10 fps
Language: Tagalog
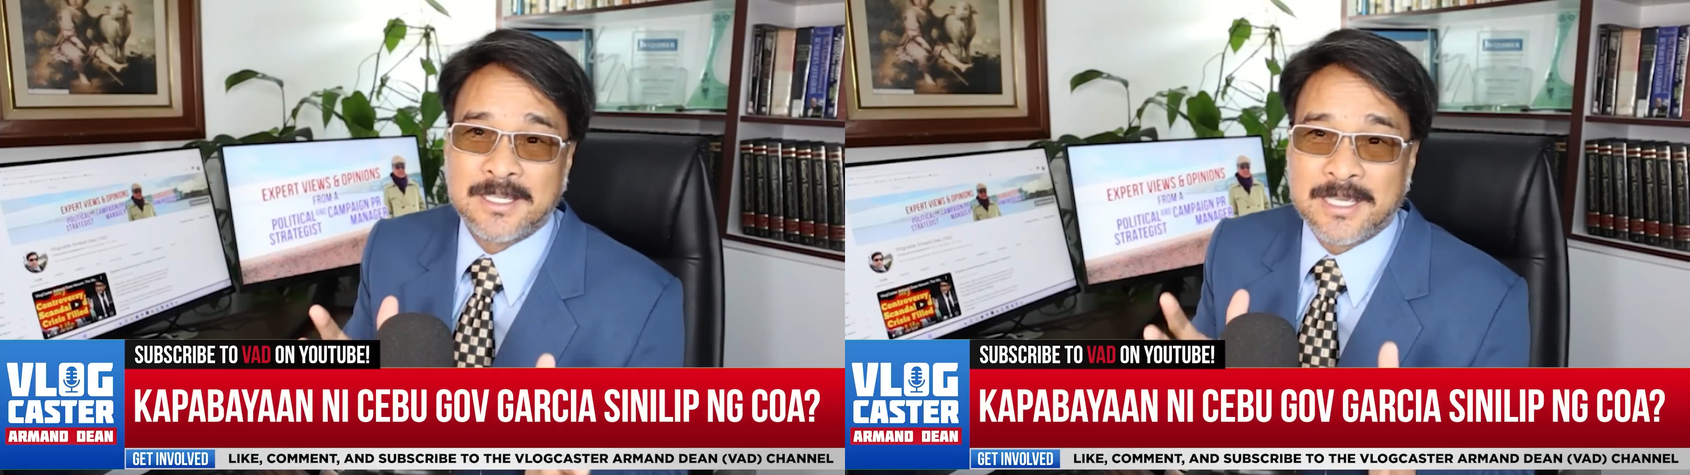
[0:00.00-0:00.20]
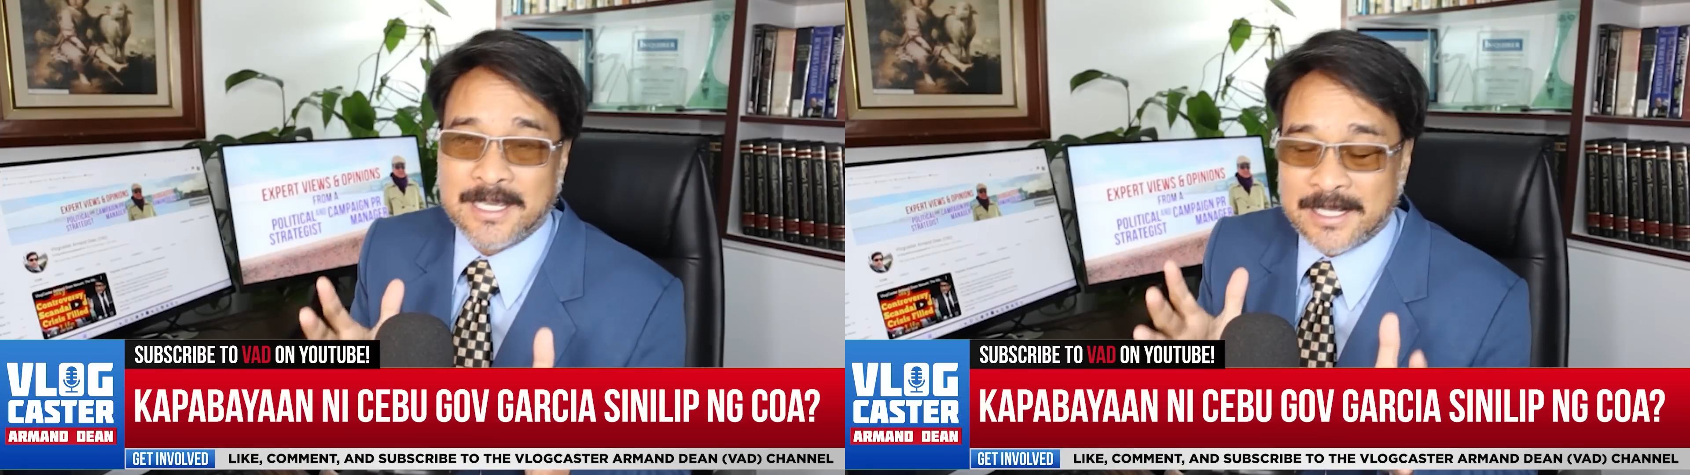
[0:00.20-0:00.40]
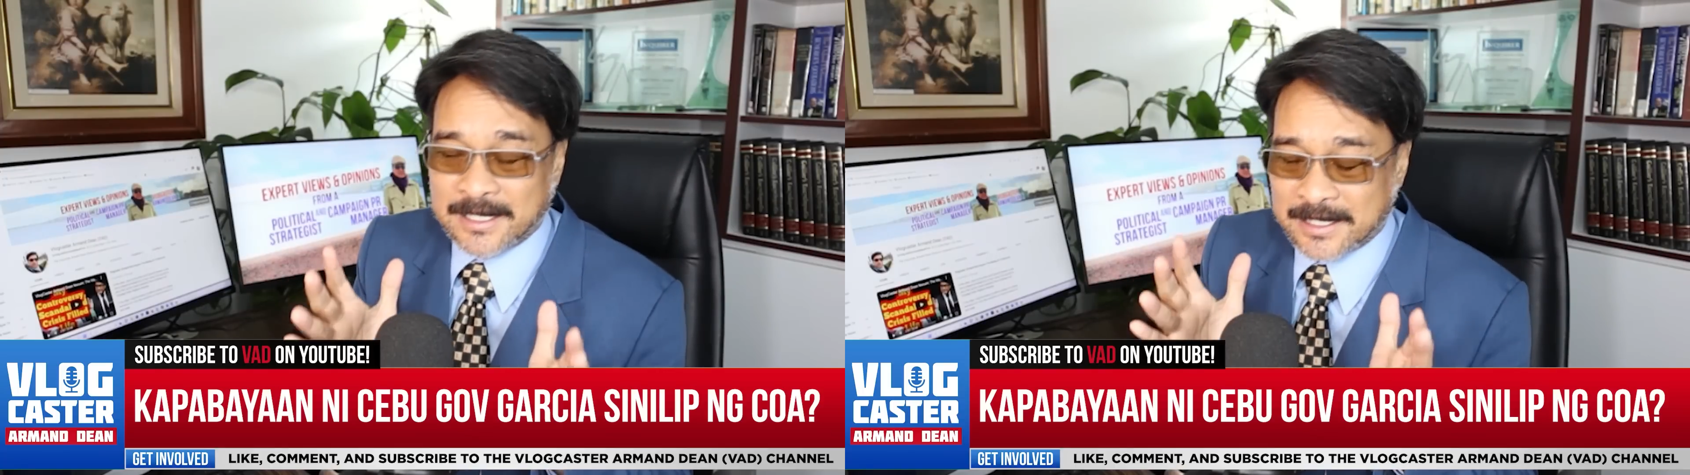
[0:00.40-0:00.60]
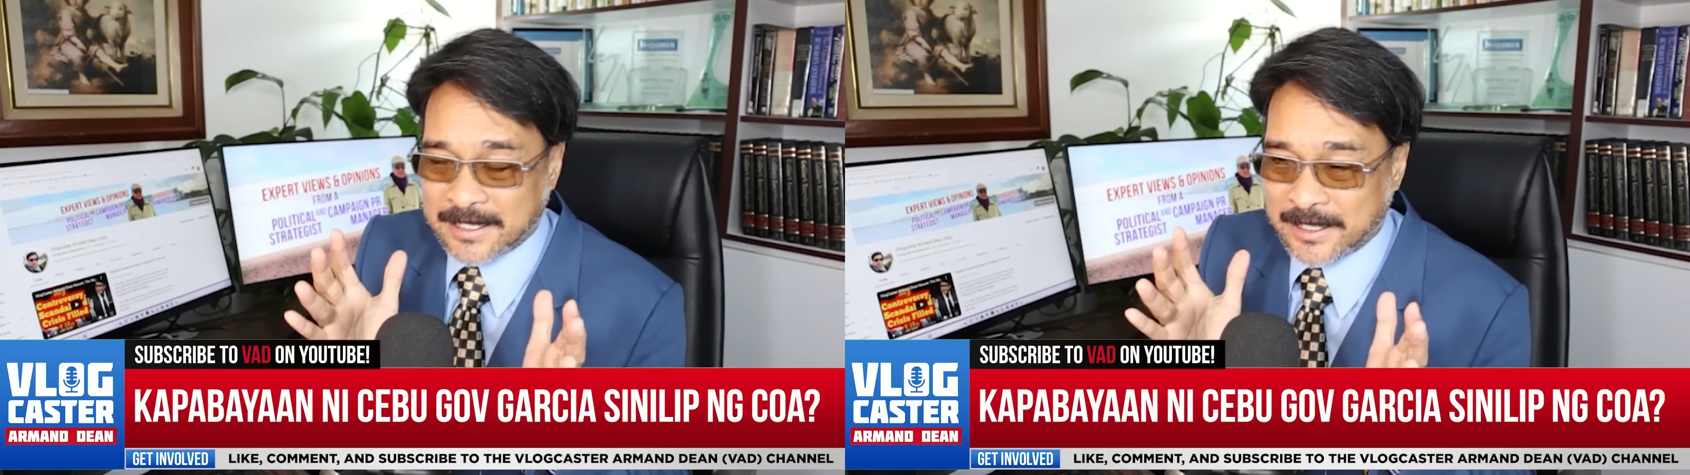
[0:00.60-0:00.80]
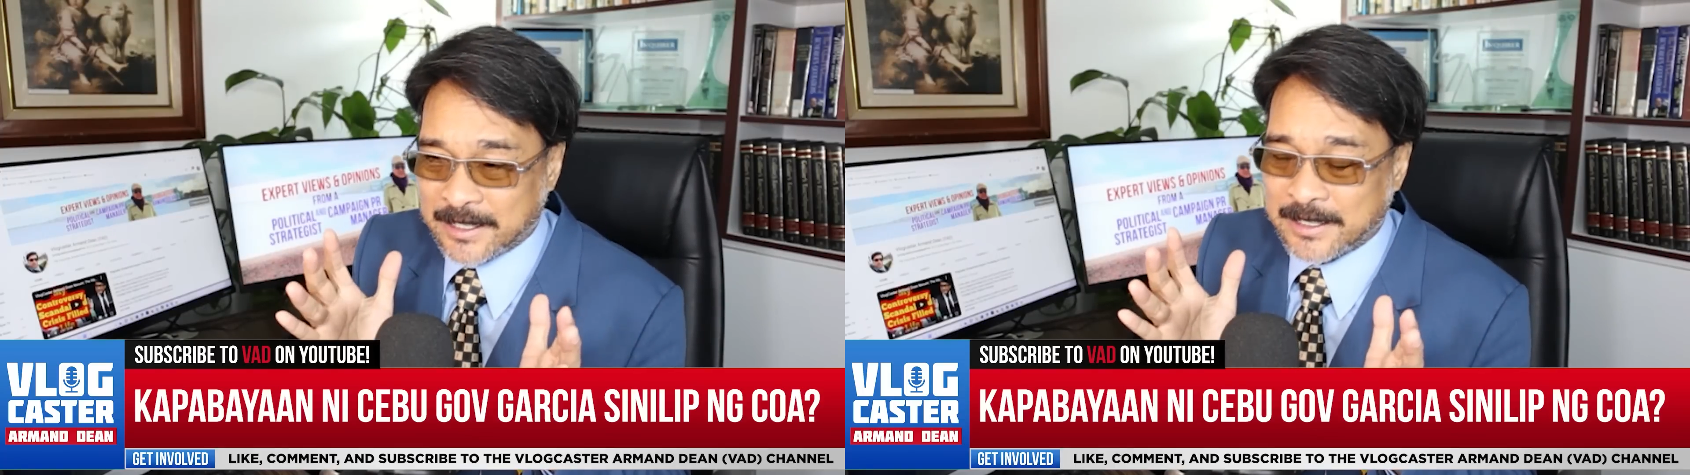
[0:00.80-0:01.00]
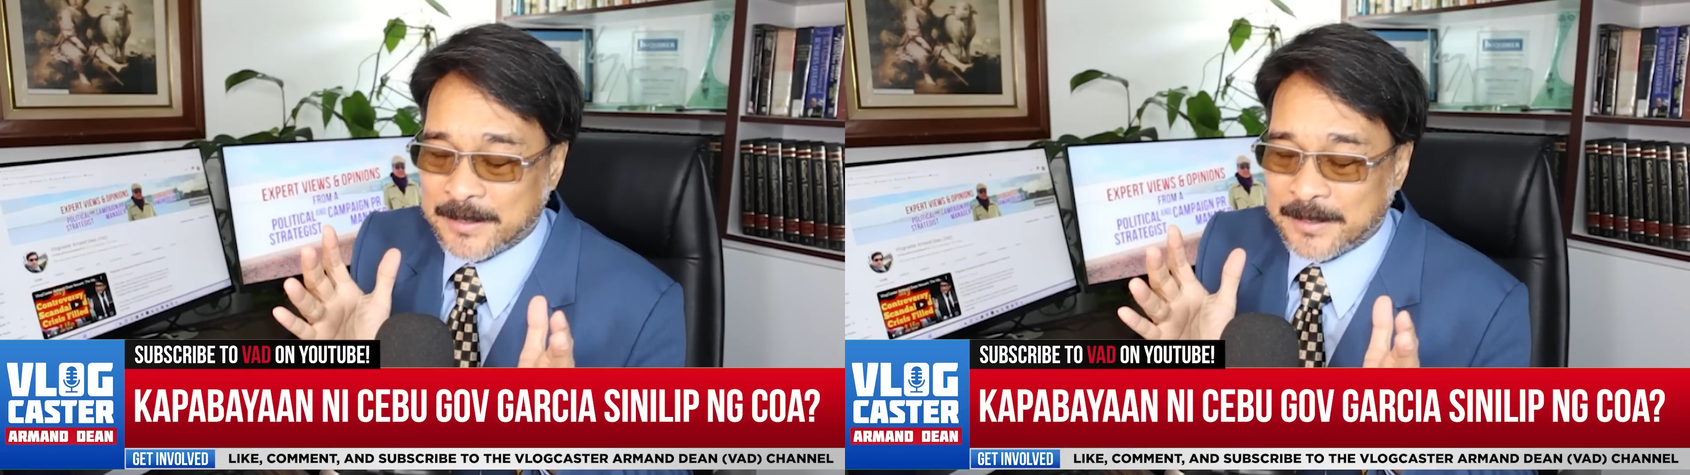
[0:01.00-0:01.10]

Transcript: her uh,